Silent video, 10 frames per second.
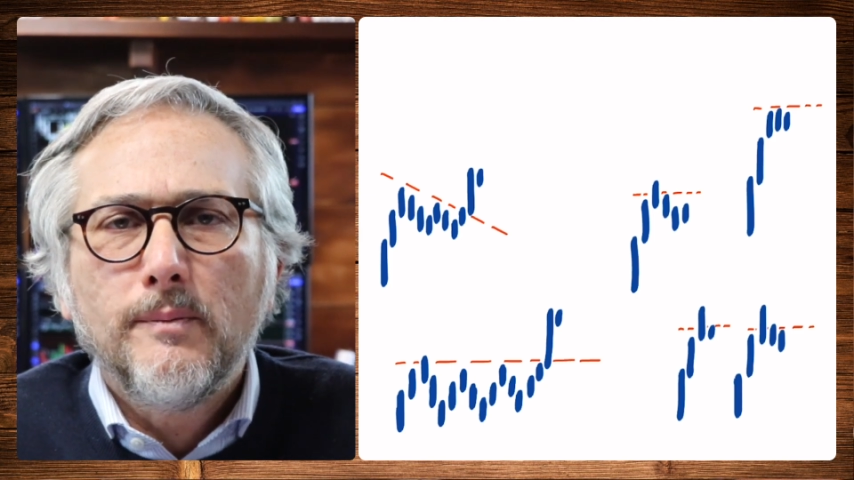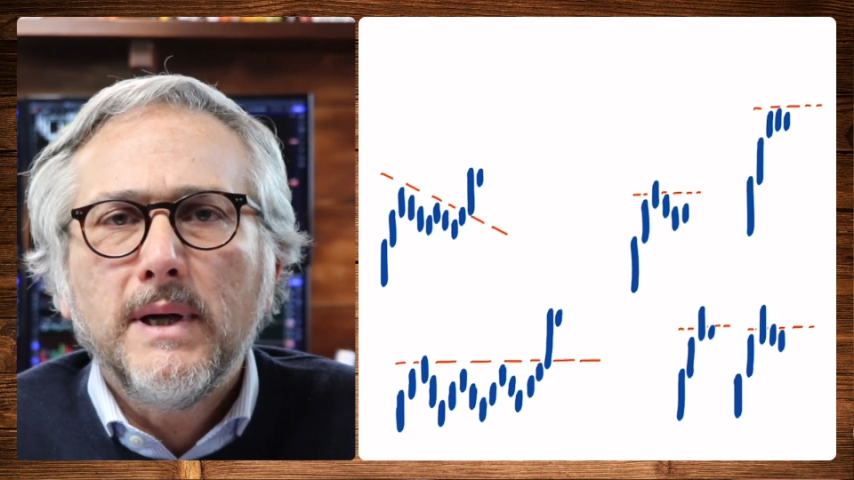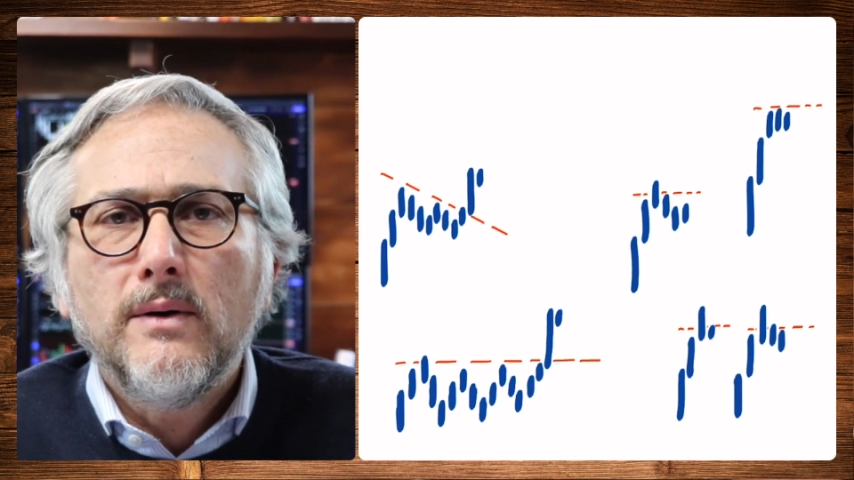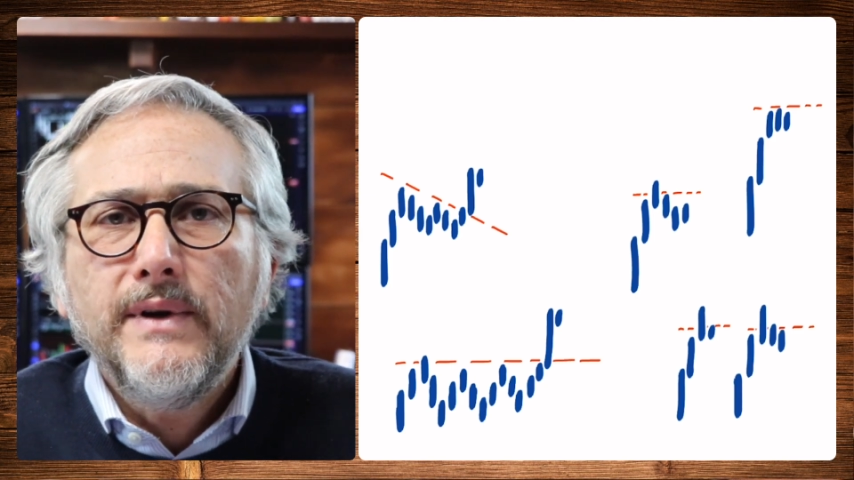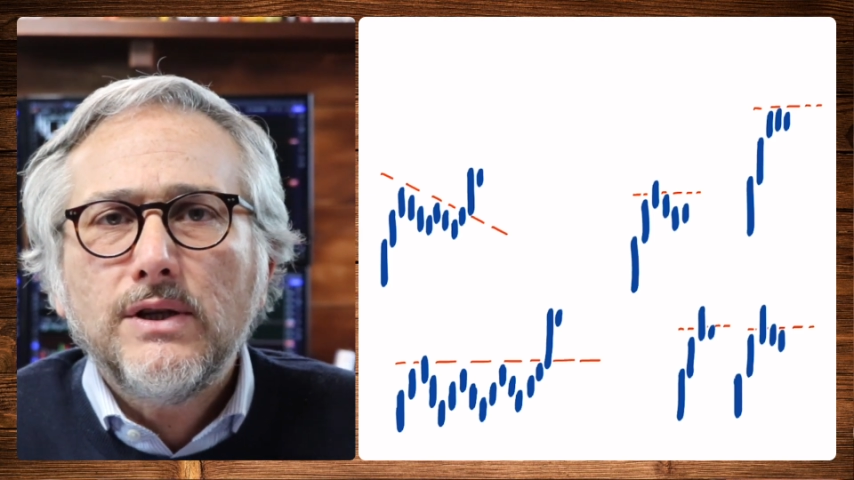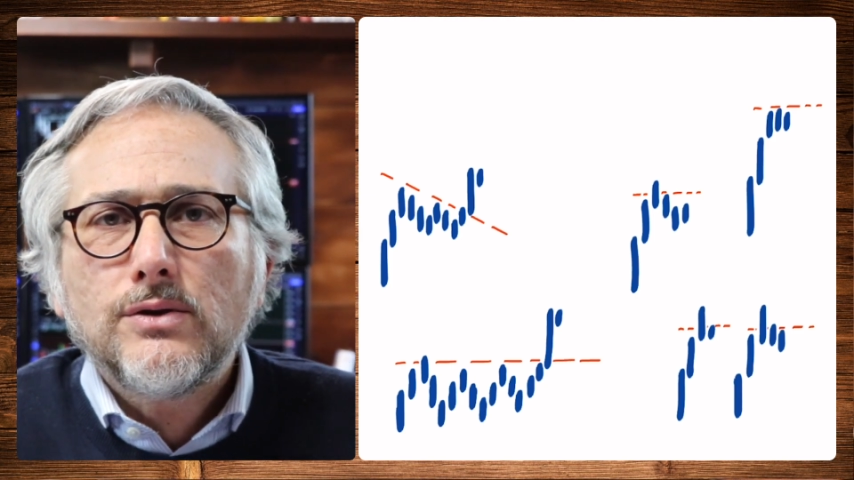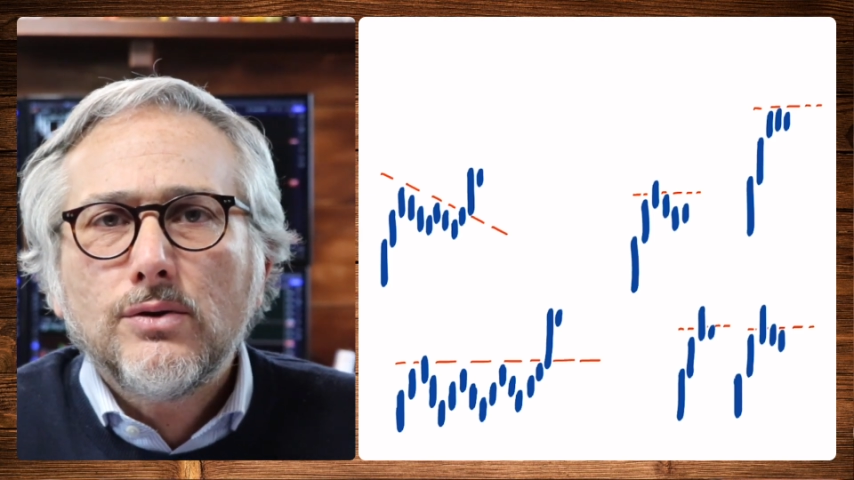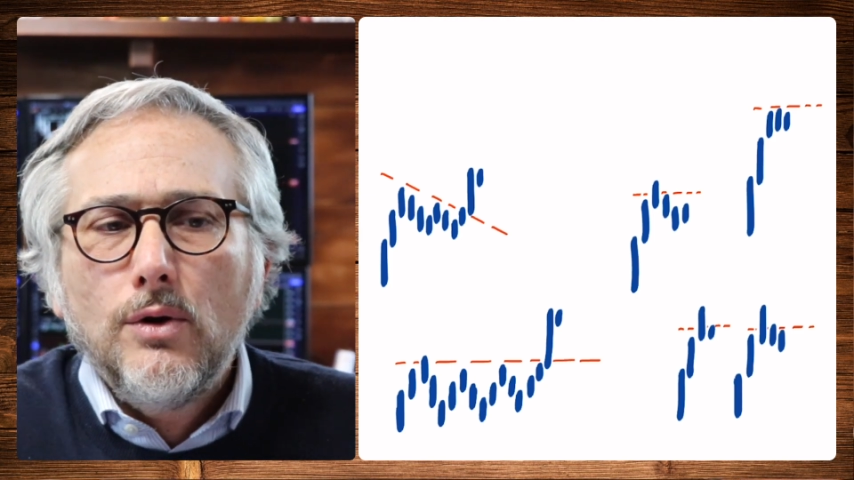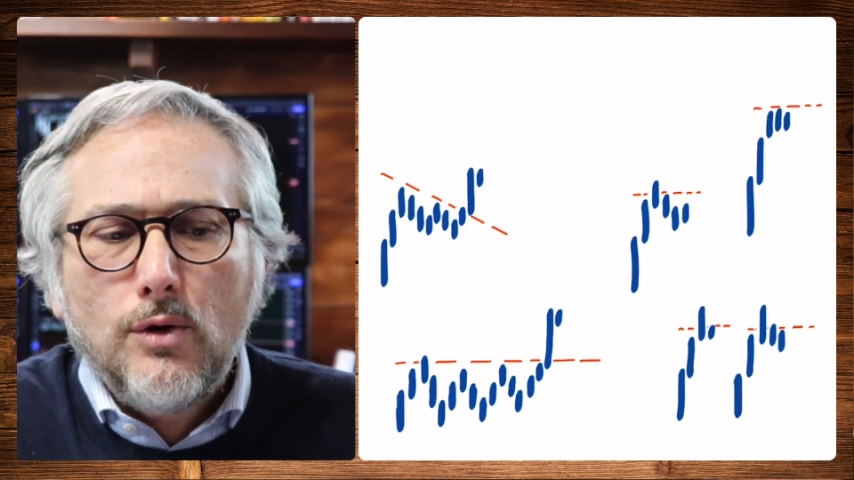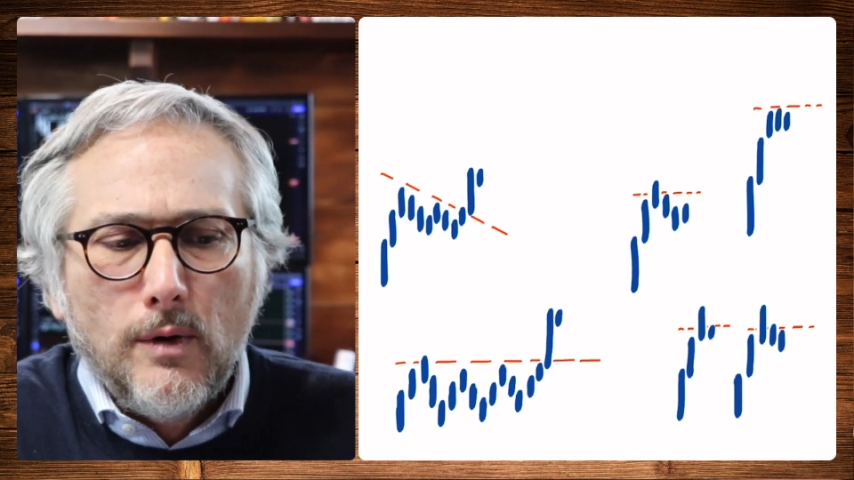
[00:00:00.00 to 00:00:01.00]
Abbiamo
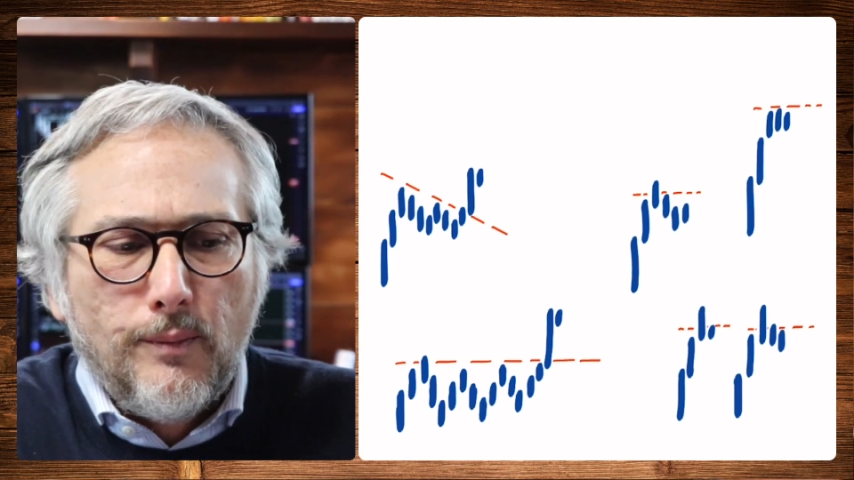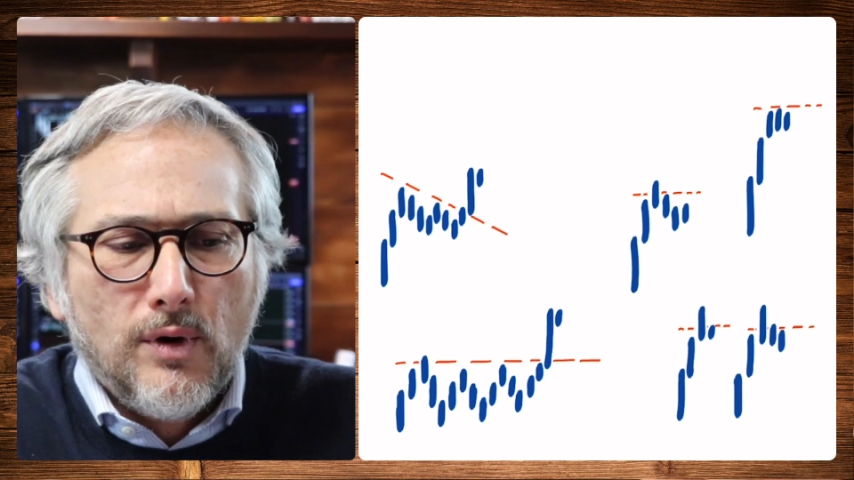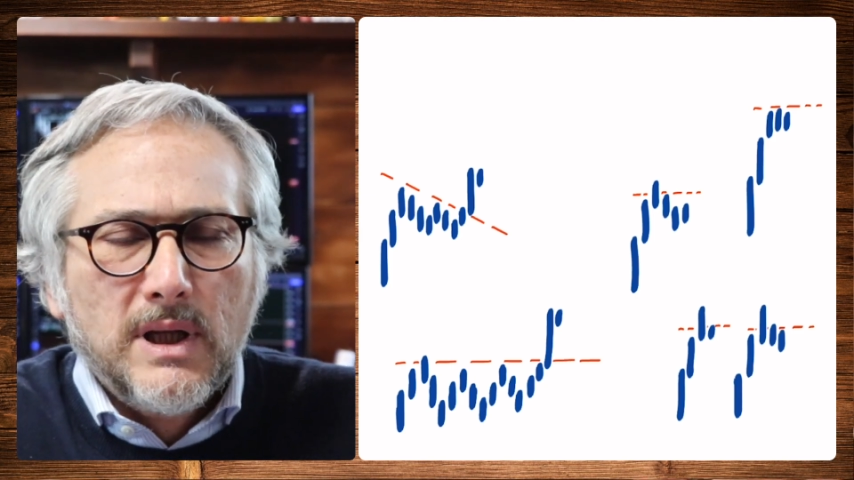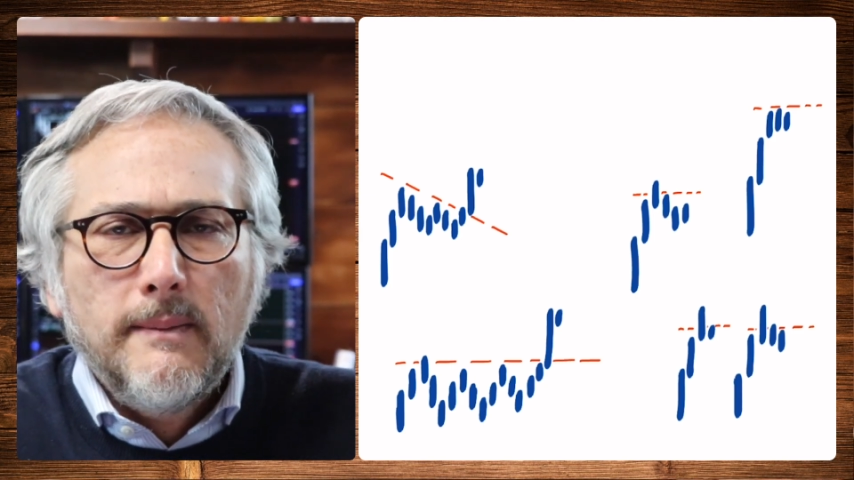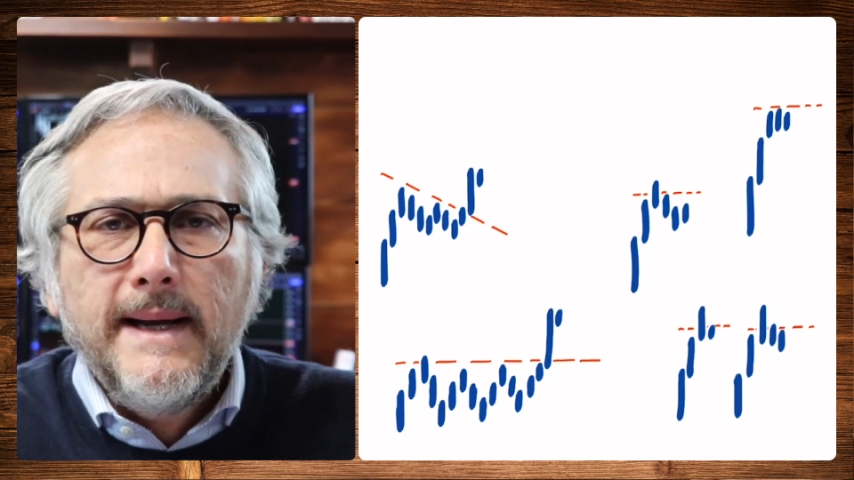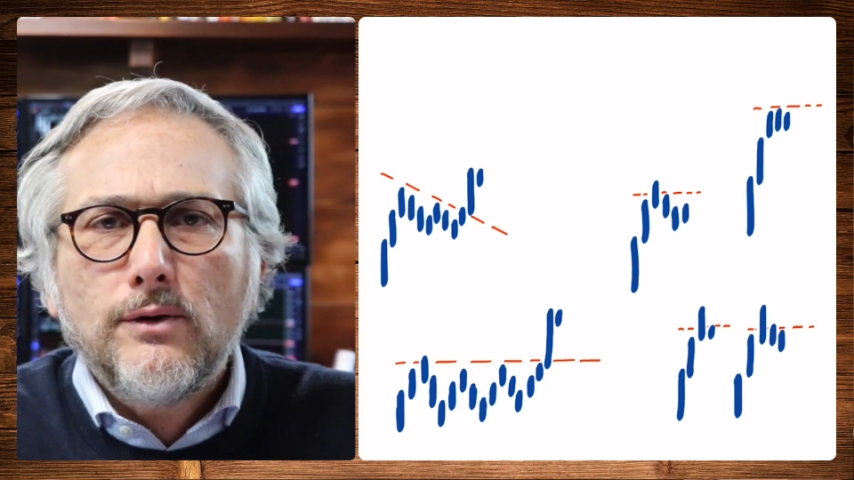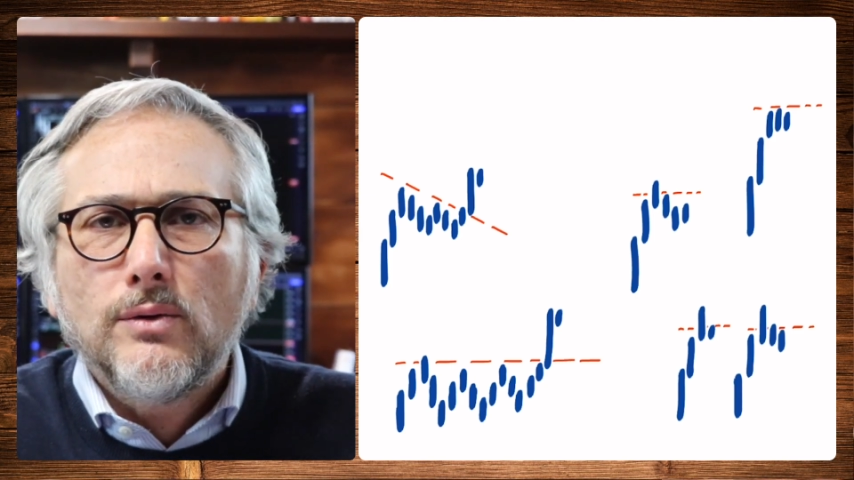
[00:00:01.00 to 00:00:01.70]
visto il comportamento